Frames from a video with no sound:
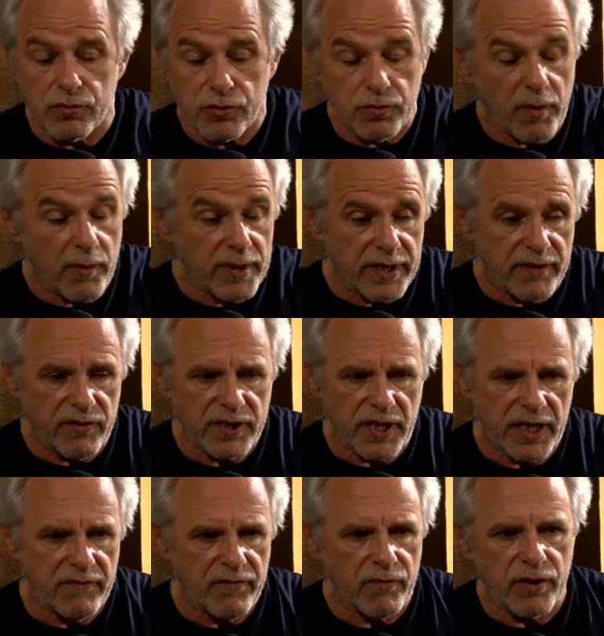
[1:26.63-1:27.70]
insomma qualche volta
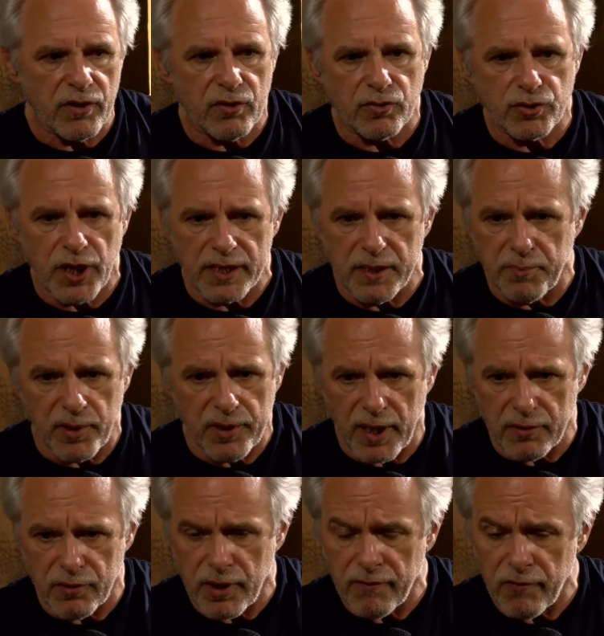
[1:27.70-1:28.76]
li avevo incrociati, poi
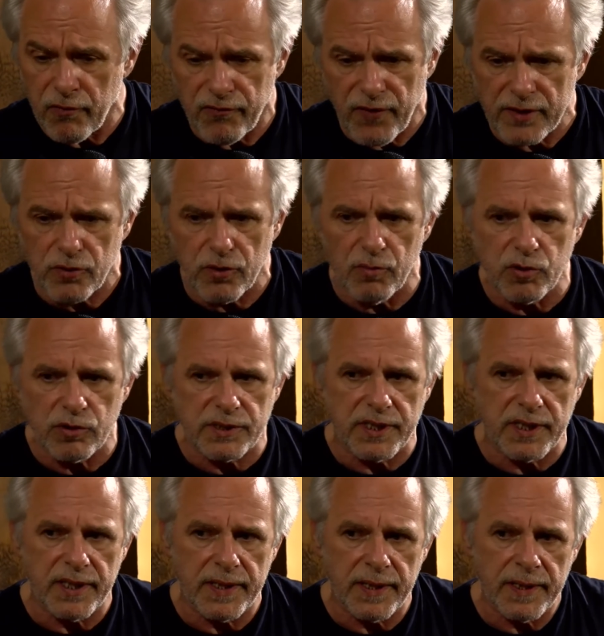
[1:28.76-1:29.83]
non avevo fatto
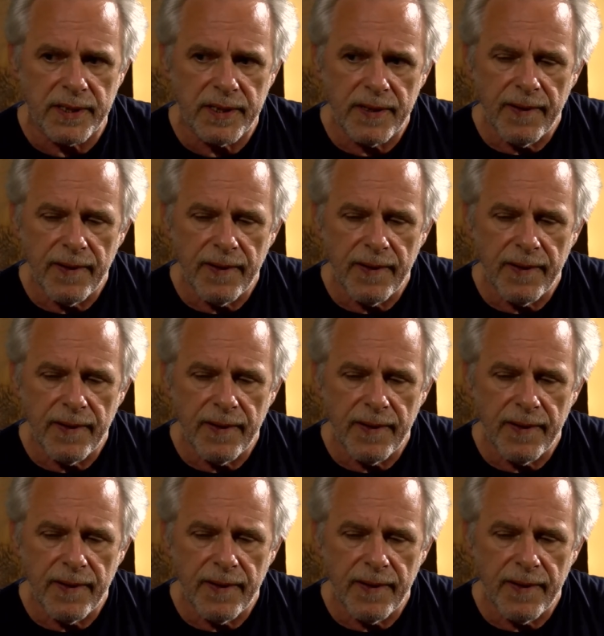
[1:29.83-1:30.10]
molte,